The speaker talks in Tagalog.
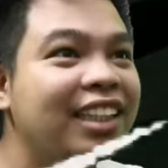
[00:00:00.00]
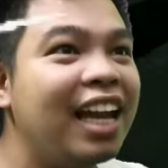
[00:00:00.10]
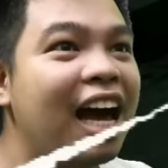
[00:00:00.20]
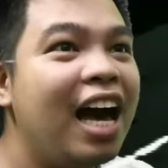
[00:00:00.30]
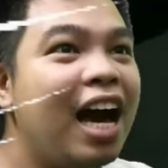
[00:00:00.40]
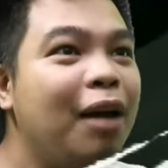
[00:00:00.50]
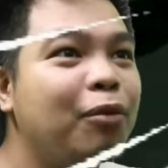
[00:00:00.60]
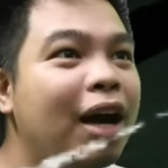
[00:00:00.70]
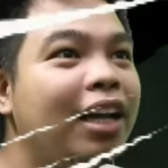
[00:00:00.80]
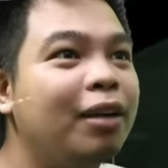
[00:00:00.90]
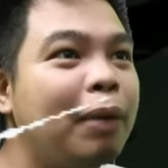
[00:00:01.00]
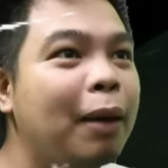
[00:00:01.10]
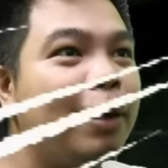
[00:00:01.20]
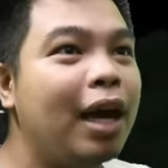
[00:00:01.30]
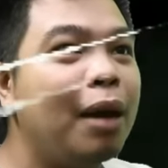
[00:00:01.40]
Tara na! I'm running
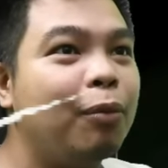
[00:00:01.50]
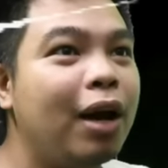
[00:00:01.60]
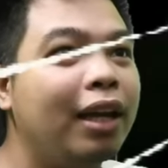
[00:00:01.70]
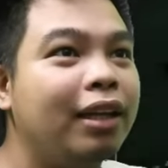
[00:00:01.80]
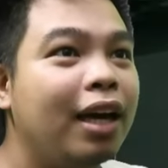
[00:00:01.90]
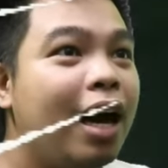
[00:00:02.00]
baby! I'm running!